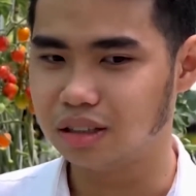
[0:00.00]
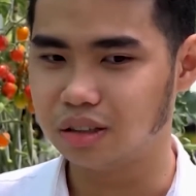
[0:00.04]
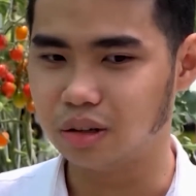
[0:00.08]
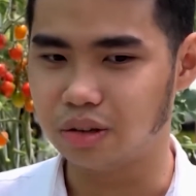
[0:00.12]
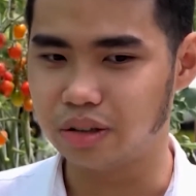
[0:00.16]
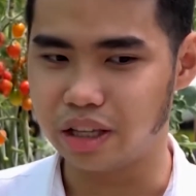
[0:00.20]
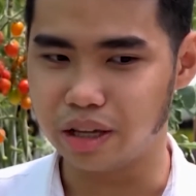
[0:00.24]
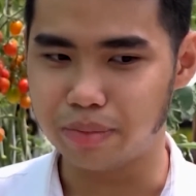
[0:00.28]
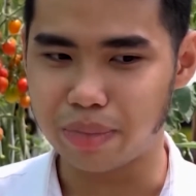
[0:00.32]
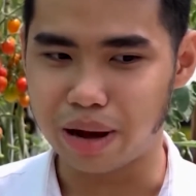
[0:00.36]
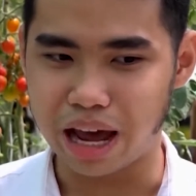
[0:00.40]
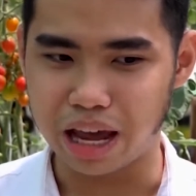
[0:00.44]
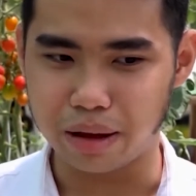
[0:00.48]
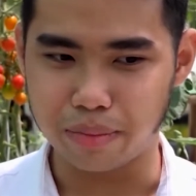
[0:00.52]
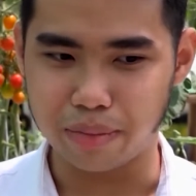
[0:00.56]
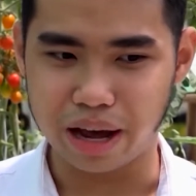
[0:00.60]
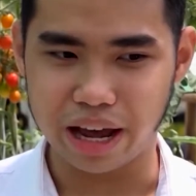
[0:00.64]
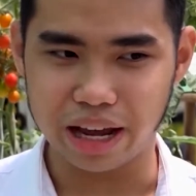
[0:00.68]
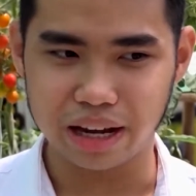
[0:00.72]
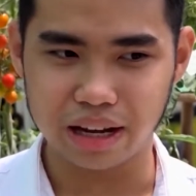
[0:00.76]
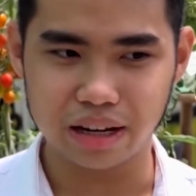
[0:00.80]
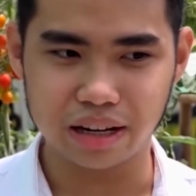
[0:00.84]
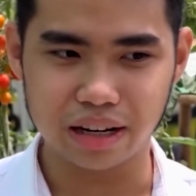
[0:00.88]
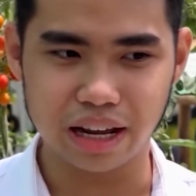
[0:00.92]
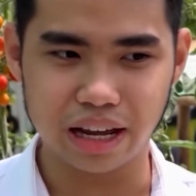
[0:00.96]
tôi chỉ bày
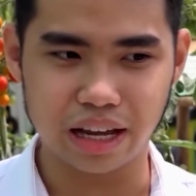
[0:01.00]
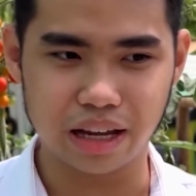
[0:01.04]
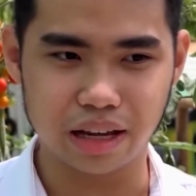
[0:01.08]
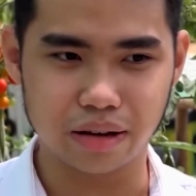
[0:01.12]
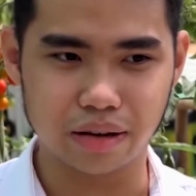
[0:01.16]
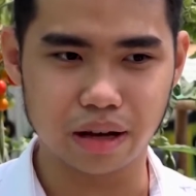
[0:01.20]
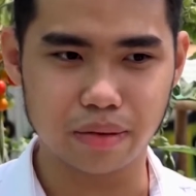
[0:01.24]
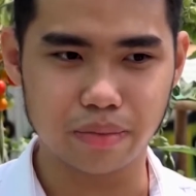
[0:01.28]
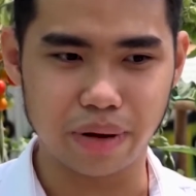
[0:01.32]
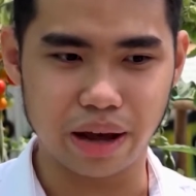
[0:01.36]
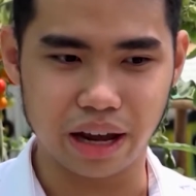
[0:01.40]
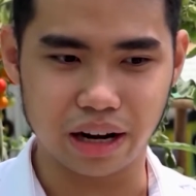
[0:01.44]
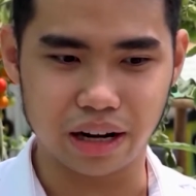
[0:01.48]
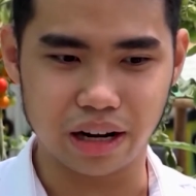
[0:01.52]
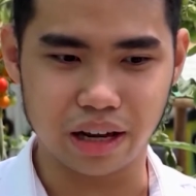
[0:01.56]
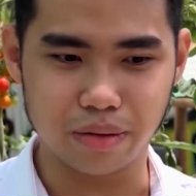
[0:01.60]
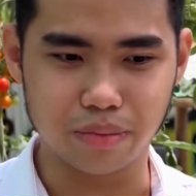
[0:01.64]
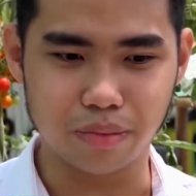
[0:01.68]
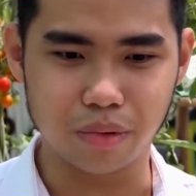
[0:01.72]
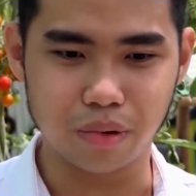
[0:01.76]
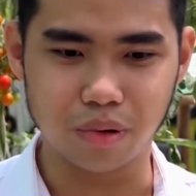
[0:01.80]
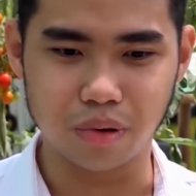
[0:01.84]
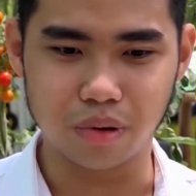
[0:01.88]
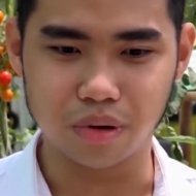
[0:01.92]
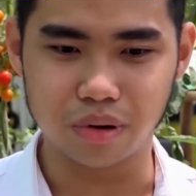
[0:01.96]
bán ở đây các bạn lại
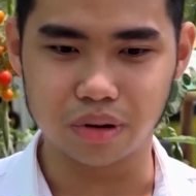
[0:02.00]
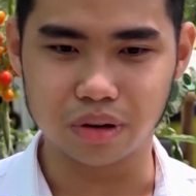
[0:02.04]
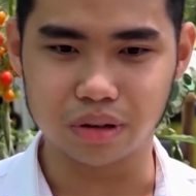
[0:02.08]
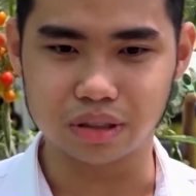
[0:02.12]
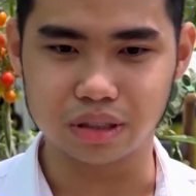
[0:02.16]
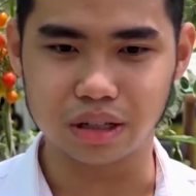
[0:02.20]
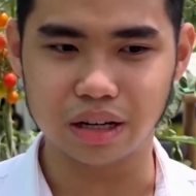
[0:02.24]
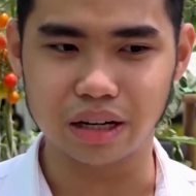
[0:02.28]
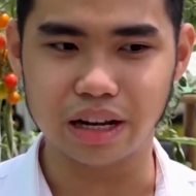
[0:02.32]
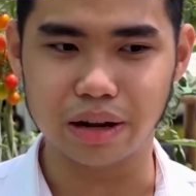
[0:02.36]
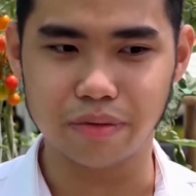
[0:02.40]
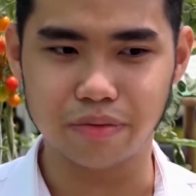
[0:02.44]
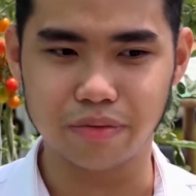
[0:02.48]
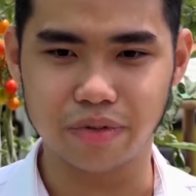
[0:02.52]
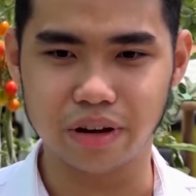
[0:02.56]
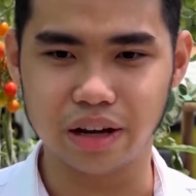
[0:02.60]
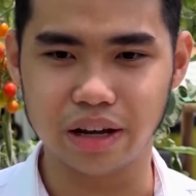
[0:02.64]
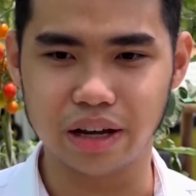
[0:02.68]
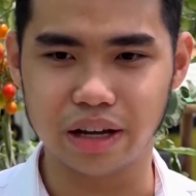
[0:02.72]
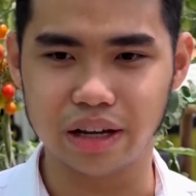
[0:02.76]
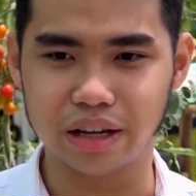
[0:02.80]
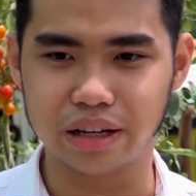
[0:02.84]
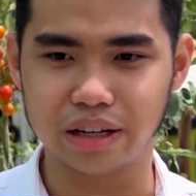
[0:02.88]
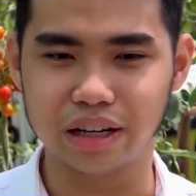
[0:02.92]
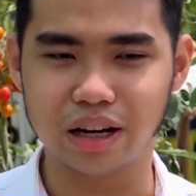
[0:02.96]
mua rồi sau đó đem
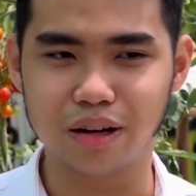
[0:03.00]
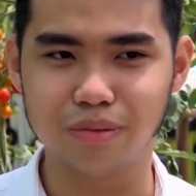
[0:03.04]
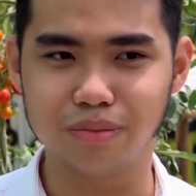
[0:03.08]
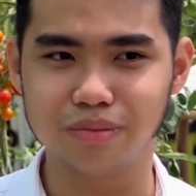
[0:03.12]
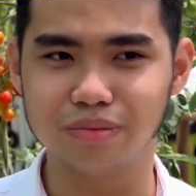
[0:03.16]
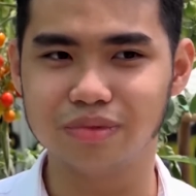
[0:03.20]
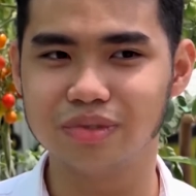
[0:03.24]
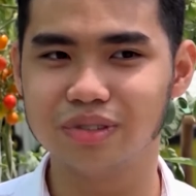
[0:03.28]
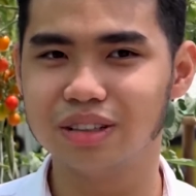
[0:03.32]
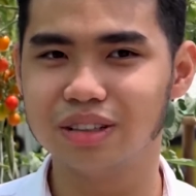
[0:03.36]
về không